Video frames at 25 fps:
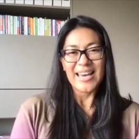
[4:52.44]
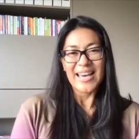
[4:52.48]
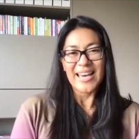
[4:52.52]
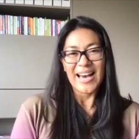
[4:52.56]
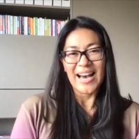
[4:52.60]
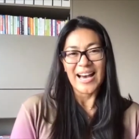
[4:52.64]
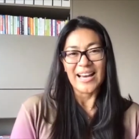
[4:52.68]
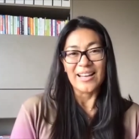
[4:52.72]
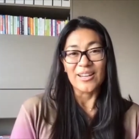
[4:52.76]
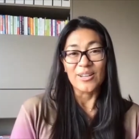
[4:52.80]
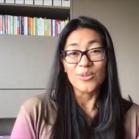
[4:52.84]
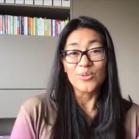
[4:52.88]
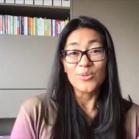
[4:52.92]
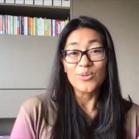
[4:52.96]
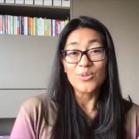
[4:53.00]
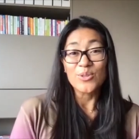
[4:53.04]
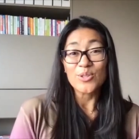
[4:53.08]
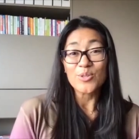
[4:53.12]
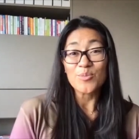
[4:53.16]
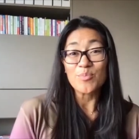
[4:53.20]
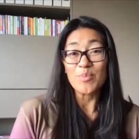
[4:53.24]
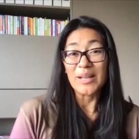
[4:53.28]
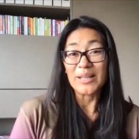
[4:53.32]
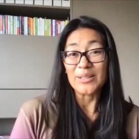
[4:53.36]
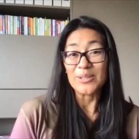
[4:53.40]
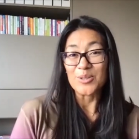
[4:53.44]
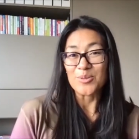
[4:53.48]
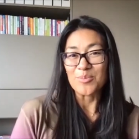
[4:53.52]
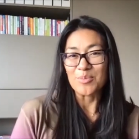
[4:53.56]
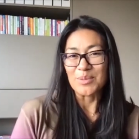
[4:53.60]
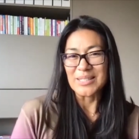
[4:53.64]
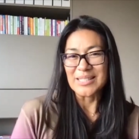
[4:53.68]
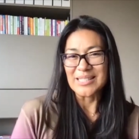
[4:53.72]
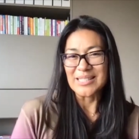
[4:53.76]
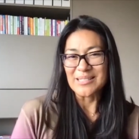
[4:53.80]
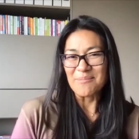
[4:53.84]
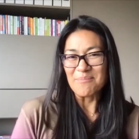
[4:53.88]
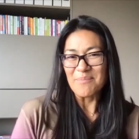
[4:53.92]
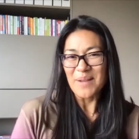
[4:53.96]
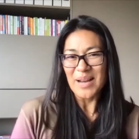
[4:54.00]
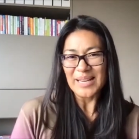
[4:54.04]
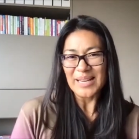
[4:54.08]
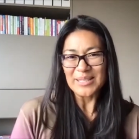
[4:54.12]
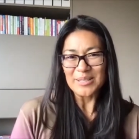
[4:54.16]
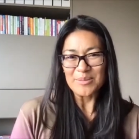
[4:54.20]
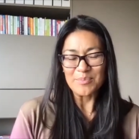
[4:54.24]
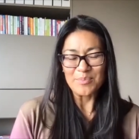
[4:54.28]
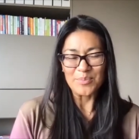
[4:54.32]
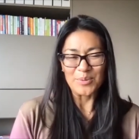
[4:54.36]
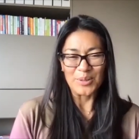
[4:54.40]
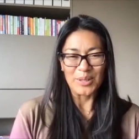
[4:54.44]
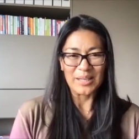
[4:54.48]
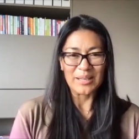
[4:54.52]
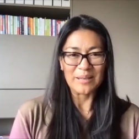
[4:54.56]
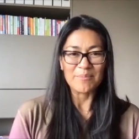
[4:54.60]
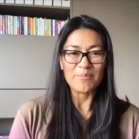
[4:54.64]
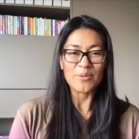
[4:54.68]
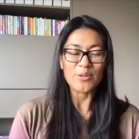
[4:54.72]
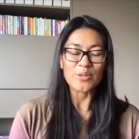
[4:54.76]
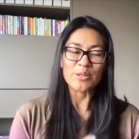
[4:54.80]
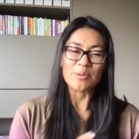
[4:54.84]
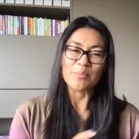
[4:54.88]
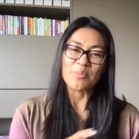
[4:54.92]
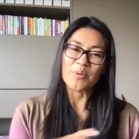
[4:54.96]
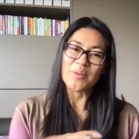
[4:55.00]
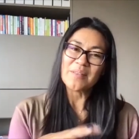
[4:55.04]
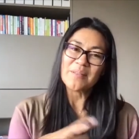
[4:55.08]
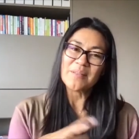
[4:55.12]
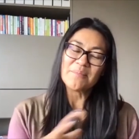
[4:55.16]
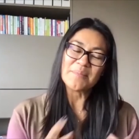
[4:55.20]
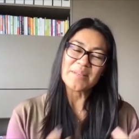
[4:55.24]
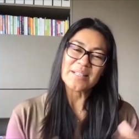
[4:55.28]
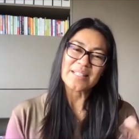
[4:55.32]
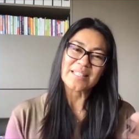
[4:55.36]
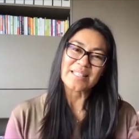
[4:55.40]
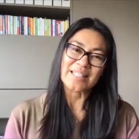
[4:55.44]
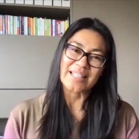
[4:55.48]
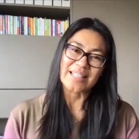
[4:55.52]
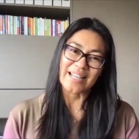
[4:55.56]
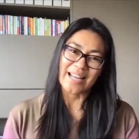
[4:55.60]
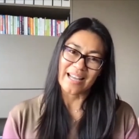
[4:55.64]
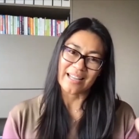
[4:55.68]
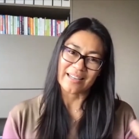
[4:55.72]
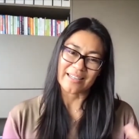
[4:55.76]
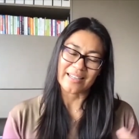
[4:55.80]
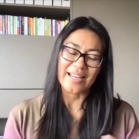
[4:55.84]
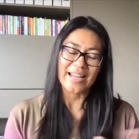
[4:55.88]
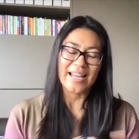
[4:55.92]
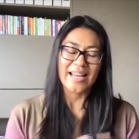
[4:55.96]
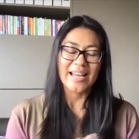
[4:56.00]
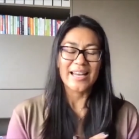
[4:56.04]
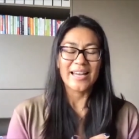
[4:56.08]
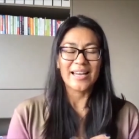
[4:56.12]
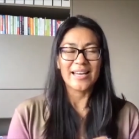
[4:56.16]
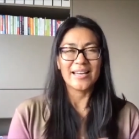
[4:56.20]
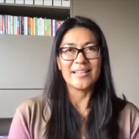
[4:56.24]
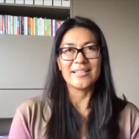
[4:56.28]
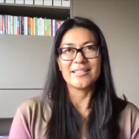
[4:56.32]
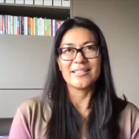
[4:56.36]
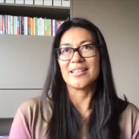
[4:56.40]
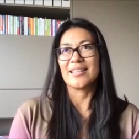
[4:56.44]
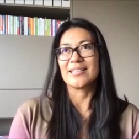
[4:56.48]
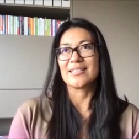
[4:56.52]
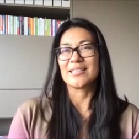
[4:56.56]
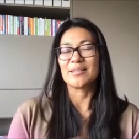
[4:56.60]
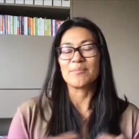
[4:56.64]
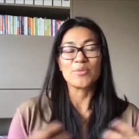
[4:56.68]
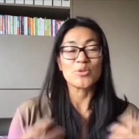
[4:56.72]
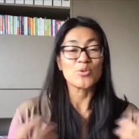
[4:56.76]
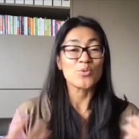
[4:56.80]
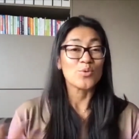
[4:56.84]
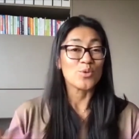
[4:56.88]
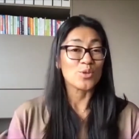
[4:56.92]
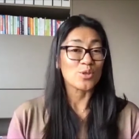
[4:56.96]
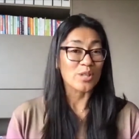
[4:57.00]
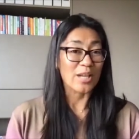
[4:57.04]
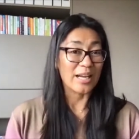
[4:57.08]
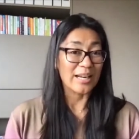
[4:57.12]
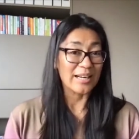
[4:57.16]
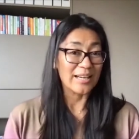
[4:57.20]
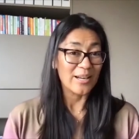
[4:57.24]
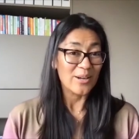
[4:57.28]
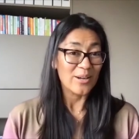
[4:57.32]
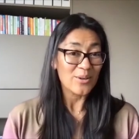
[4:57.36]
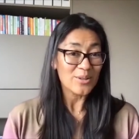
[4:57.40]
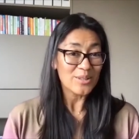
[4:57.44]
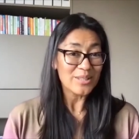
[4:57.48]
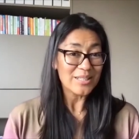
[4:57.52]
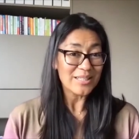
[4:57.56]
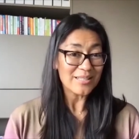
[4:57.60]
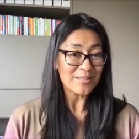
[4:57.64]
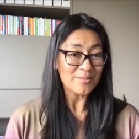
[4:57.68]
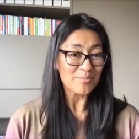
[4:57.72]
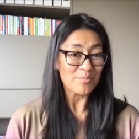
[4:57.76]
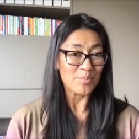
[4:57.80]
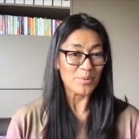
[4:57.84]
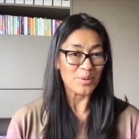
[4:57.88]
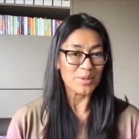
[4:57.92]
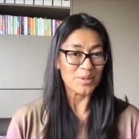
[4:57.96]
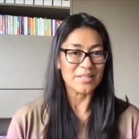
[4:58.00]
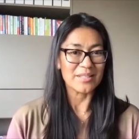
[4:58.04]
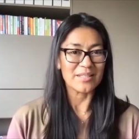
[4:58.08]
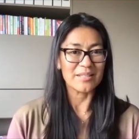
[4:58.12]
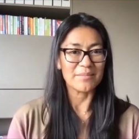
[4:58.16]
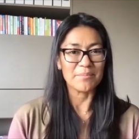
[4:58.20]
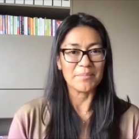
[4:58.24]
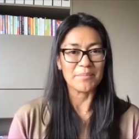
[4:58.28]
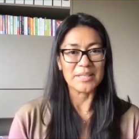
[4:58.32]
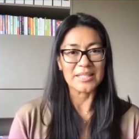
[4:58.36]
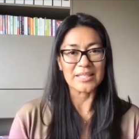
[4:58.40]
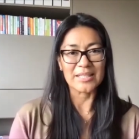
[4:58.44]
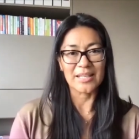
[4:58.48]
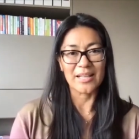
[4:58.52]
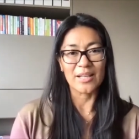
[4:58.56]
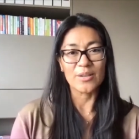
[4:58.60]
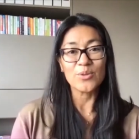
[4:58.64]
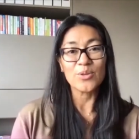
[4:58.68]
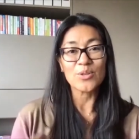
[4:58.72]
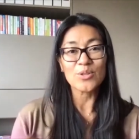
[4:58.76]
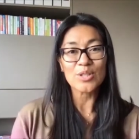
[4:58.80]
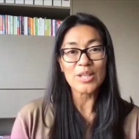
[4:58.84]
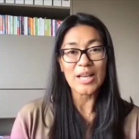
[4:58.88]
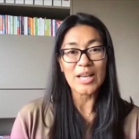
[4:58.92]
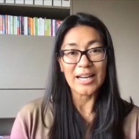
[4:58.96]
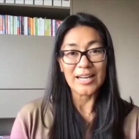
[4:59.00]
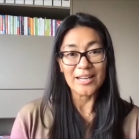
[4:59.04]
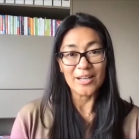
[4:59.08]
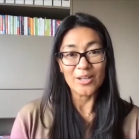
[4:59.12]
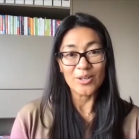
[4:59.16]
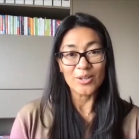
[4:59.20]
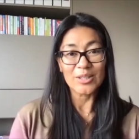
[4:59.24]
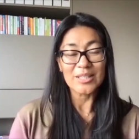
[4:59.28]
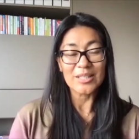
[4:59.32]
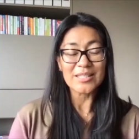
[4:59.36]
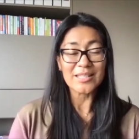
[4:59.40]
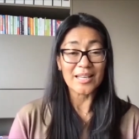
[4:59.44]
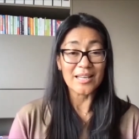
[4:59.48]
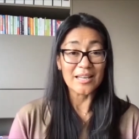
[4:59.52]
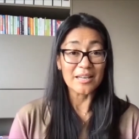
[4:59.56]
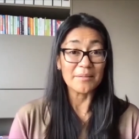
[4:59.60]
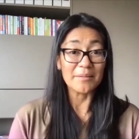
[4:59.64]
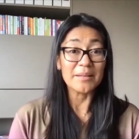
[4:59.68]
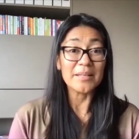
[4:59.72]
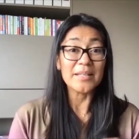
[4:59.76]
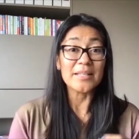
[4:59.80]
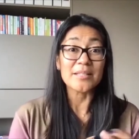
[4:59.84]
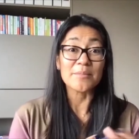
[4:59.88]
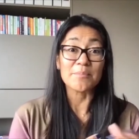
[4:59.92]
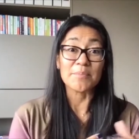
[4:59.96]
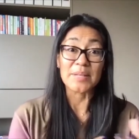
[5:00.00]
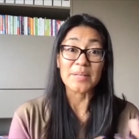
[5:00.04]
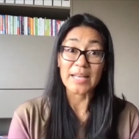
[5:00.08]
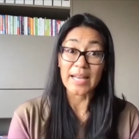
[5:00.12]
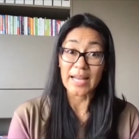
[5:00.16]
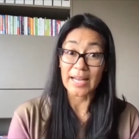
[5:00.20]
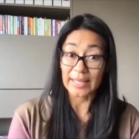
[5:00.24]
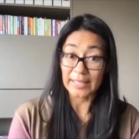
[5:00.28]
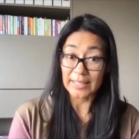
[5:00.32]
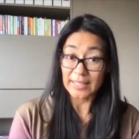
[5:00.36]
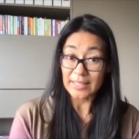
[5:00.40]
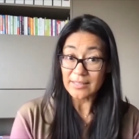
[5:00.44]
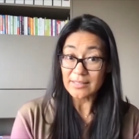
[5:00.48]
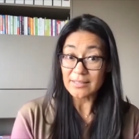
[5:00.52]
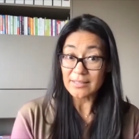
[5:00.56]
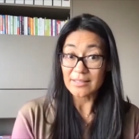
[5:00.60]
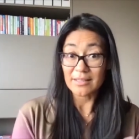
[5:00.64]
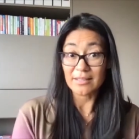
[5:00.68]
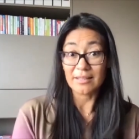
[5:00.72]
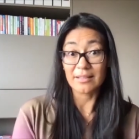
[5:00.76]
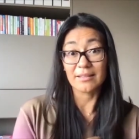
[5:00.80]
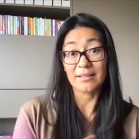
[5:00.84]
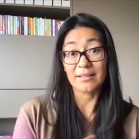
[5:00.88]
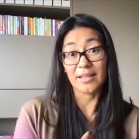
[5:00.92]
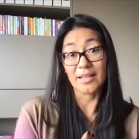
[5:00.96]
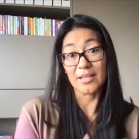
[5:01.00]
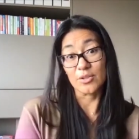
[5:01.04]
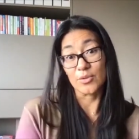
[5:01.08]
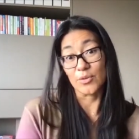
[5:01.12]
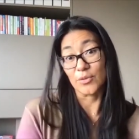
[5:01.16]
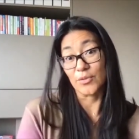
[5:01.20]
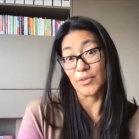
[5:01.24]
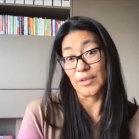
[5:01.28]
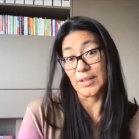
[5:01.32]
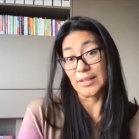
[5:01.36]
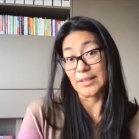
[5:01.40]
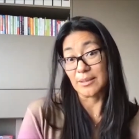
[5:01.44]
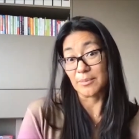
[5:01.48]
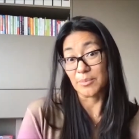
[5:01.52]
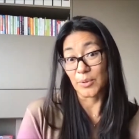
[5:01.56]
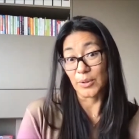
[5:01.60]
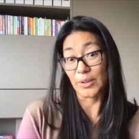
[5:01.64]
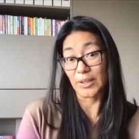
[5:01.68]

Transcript: Algunos platos principales, por ejemplo, se pueden mezclar si hacemos unos canelones, pues mezclar unos canelones que lleven espinacas, queso feta, por